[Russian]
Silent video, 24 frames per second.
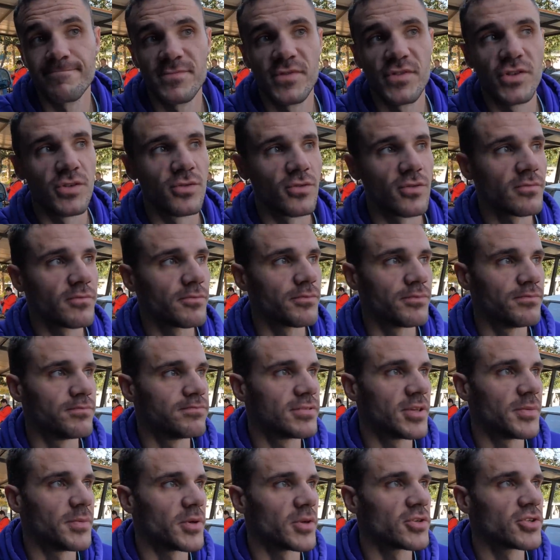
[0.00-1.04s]
Все,
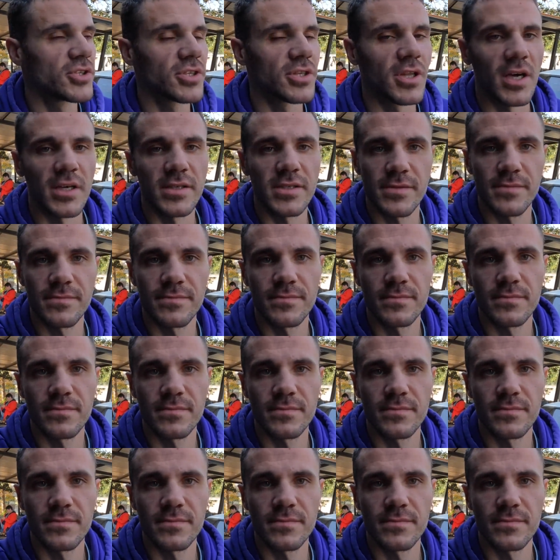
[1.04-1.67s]
теперь ждать.